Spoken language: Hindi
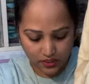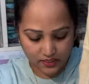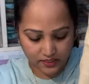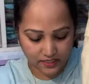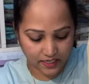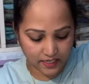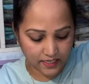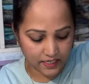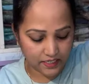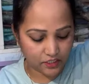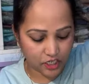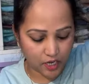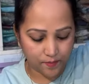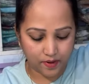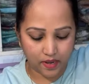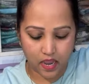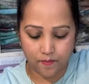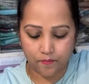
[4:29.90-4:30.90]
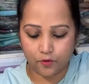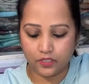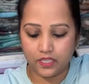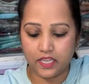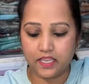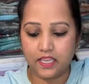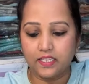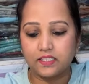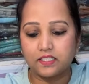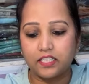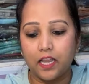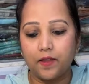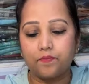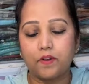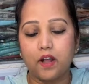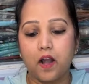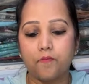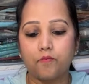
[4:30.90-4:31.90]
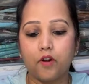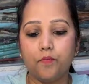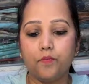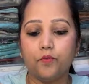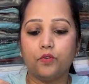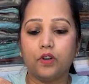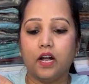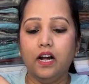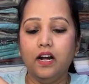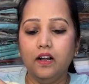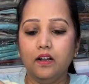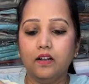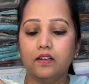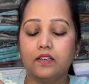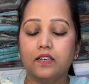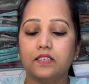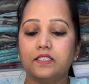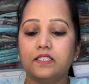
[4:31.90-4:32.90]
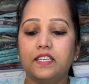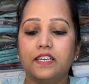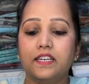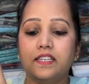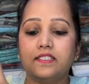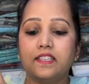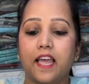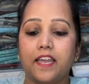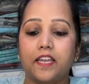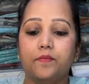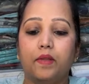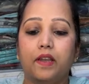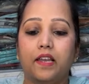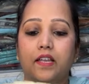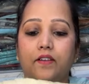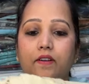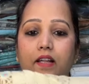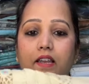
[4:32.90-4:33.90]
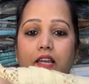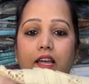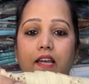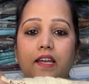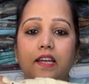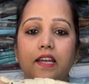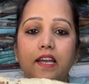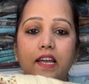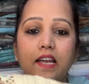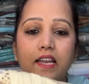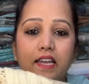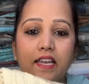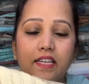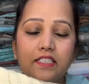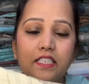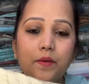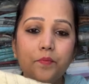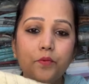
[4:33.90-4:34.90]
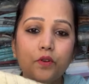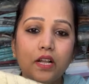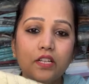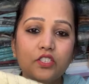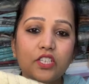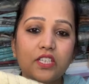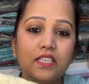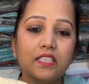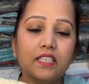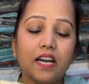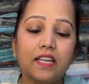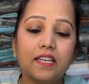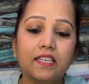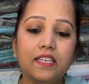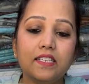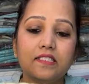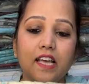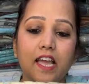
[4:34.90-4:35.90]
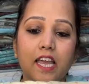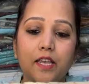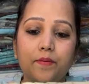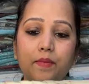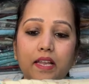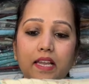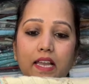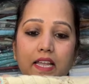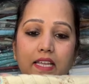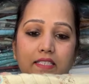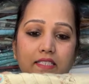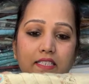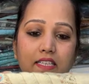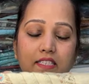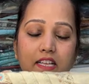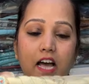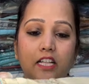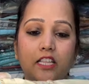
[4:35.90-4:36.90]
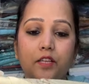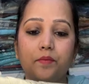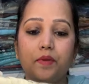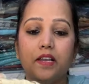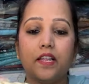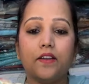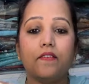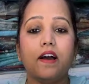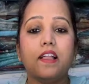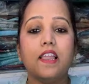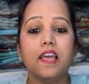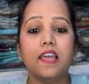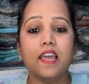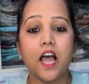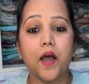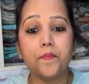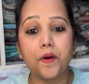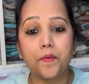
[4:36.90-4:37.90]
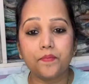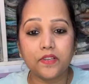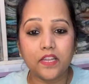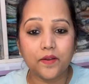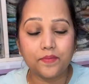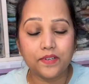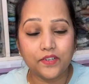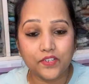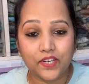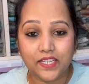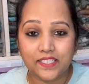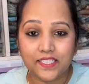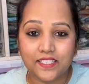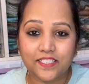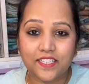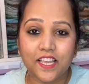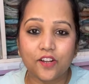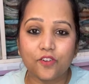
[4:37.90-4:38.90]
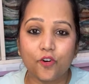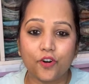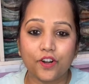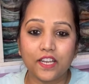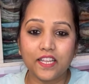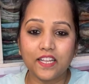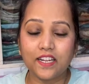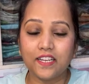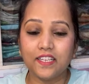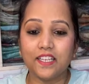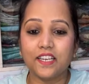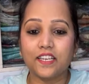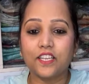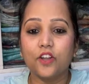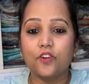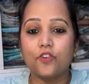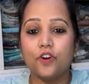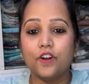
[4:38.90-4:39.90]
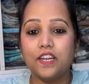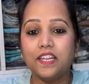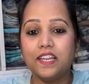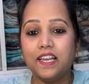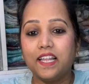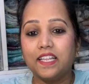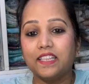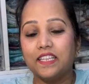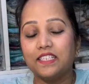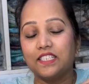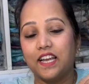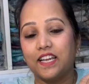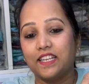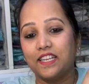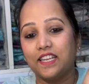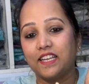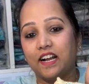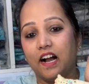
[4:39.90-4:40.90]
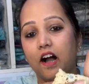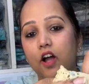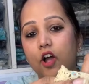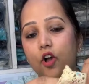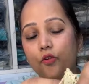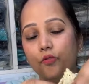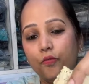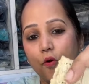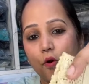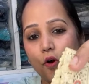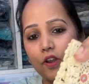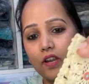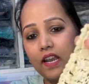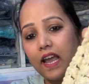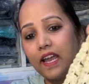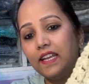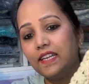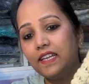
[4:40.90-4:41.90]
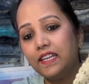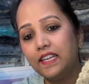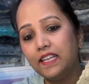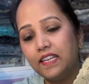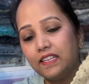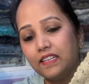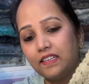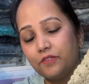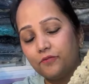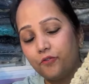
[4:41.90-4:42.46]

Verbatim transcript: हूं जिसके नीचे में आपको देखिए इस टाइप का आपको पूरा ये डिजाइन मिलने वाला है नीचे पूरा चिकनकारी डिजाइन में लेस के साथ ही मिलने वाला है आप अपनी अपनी ड्रेसेस के अकॉर्डिंग कलर के अकॉर्डिंग लेते जाइएगा फोर नाइनटी